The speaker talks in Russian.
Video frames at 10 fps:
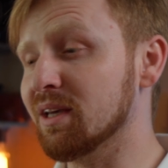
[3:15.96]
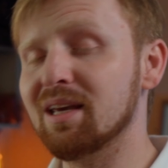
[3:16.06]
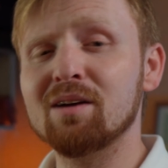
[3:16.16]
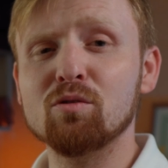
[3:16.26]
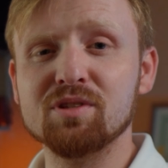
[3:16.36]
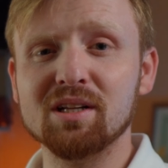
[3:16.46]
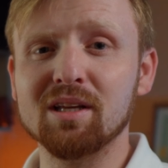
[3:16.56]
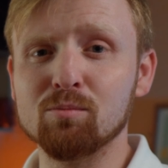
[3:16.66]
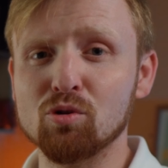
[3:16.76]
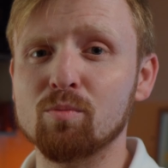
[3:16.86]
Я его взял на
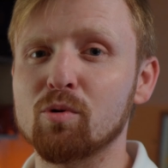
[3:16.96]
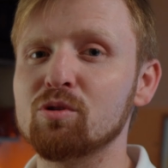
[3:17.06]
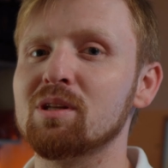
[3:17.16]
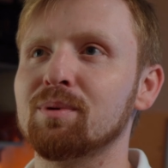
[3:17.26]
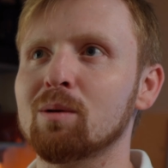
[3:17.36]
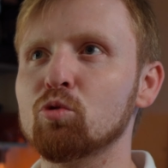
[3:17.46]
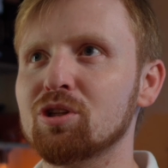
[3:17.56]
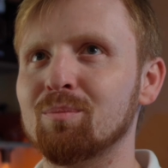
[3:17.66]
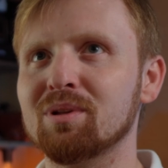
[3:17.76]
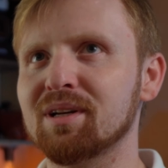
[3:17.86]
обзор просто потому,
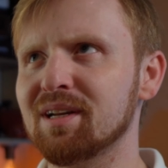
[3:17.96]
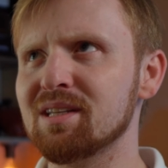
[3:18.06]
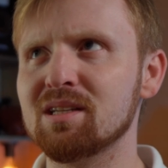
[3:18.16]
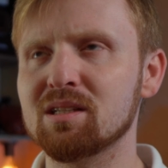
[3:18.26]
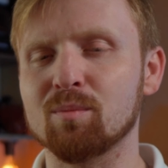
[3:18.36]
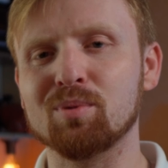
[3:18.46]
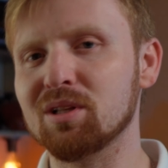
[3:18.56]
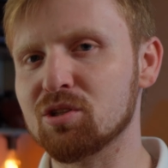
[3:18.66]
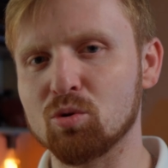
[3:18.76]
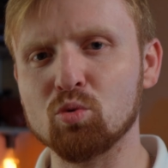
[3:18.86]
что был кризис,
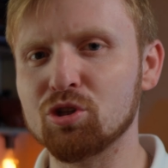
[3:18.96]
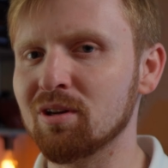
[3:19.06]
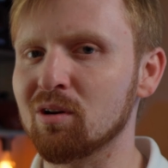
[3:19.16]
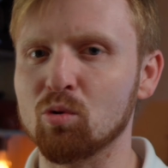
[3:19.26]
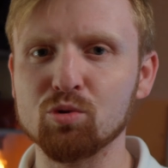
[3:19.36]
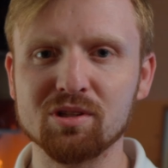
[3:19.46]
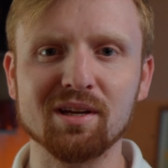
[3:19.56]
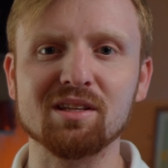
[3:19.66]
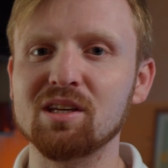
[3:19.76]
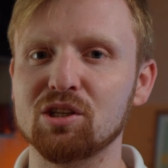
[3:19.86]
было скучно,
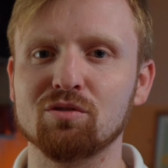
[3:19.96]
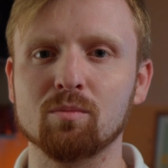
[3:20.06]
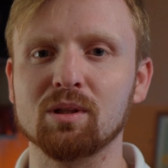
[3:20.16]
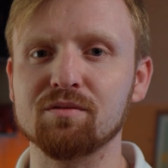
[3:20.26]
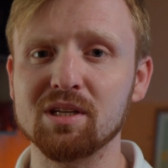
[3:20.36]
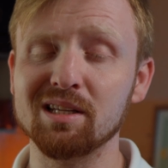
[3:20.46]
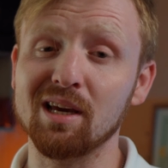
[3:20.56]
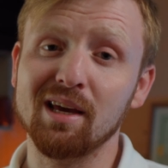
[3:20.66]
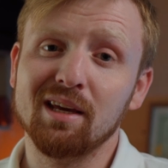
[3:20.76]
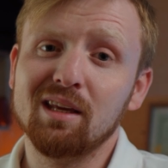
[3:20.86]
грустно, нечего было взять,
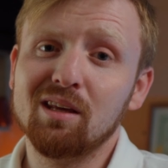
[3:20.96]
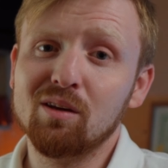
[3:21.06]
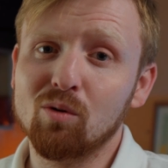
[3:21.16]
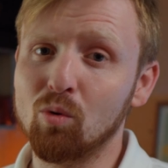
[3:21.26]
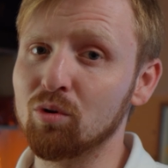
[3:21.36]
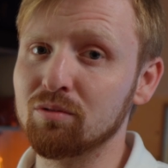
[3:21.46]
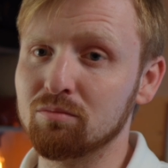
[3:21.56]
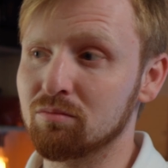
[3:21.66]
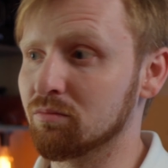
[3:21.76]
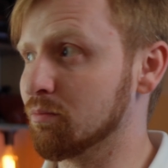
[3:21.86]
и он
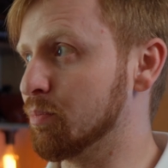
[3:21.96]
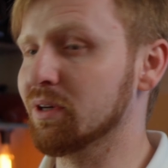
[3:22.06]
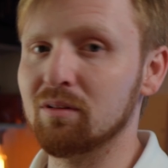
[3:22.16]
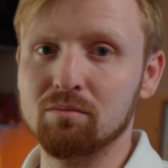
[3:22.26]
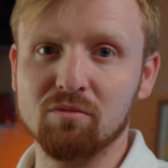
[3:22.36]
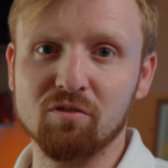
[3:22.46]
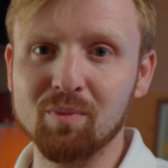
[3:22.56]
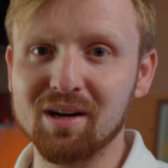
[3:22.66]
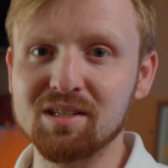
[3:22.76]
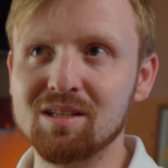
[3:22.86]
был в
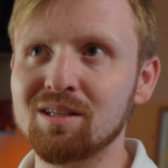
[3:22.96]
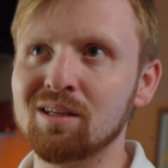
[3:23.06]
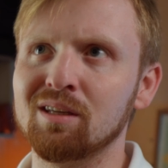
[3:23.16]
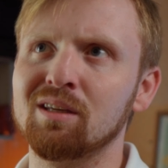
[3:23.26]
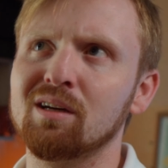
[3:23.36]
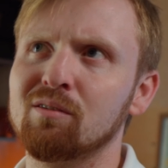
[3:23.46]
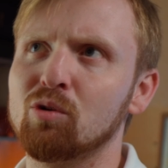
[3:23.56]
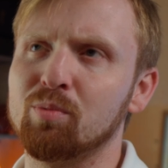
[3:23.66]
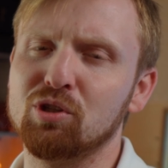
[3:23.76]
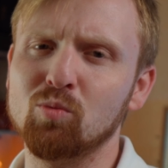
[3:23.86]
магазине, и я
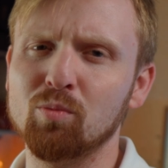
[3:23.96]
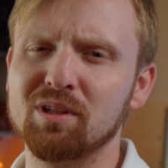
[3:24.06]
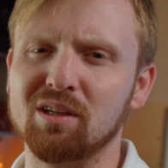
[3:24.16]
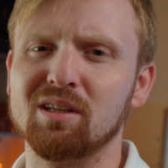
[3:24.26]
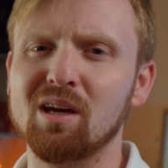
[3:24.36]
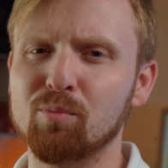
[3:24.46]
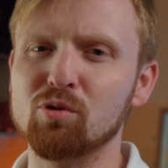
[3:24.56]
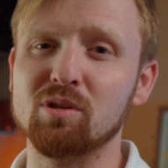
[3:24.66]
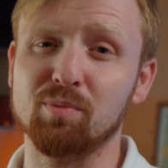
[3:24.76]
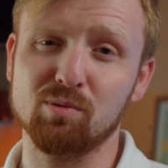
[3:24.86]
говорю, почему бы нет, я
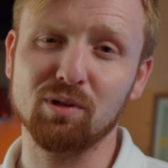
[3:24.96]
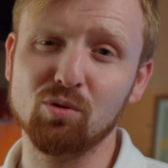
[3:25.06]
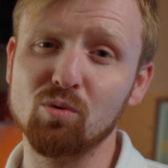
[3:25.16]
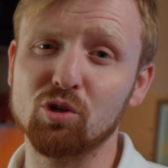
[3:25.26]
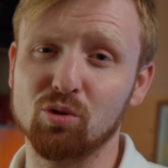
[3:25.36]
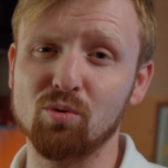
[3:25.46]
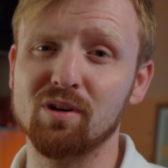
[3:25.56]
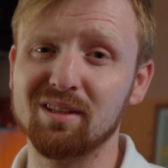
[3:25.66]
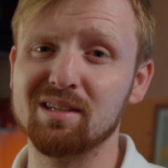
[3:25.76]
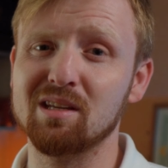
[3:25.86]
просто посмотрю, что
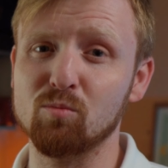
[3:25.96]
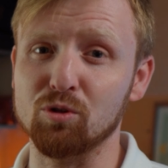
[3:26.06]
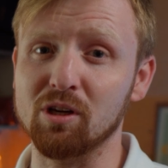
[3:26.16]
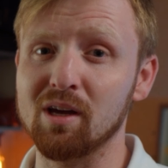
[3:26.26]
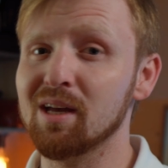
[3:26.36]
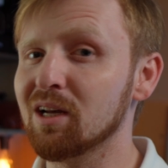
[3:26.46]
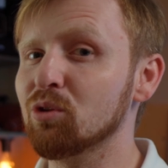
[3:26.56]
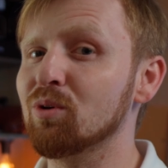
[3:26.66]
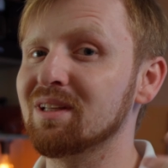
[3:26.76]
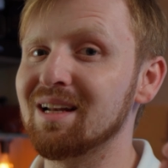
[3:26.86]
это за моник.
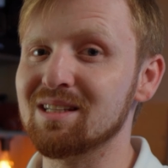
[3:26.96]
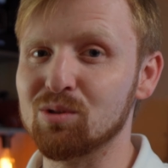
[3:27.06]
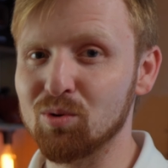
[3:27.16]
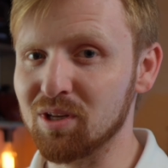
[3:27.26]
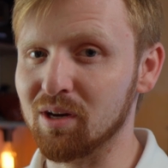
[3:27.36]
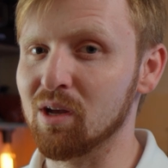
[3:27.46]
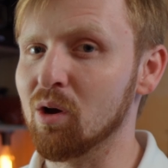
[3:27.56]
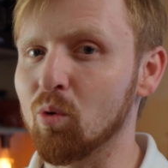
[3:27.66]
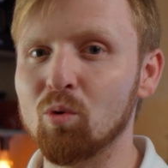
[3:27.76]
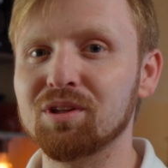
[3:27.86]
Но для Sonic
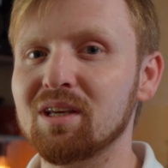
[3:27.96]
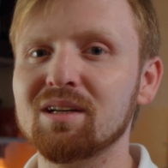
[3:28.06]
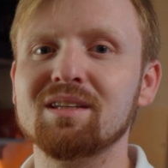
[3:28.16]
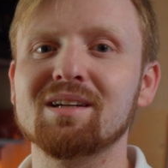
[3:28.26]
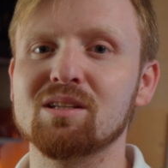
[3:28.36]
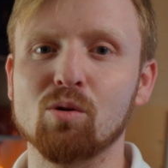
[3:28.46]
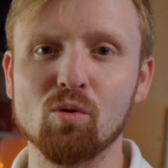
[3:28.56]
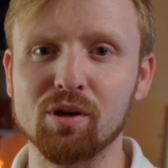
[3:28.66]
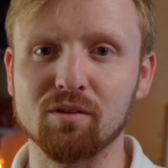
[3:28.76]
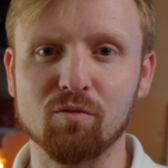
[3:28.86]
он их не
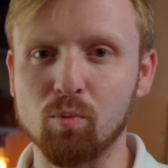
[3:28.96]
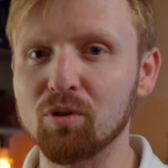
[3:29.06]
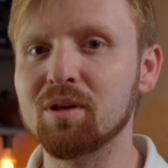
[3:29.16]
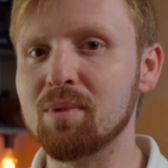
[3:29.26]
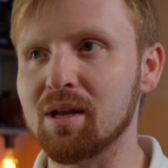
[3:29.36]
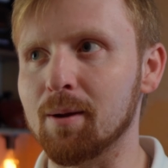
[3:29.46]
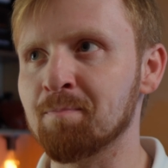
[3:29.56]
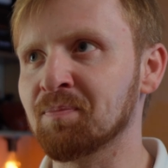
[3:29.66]
раскроет в полной мере.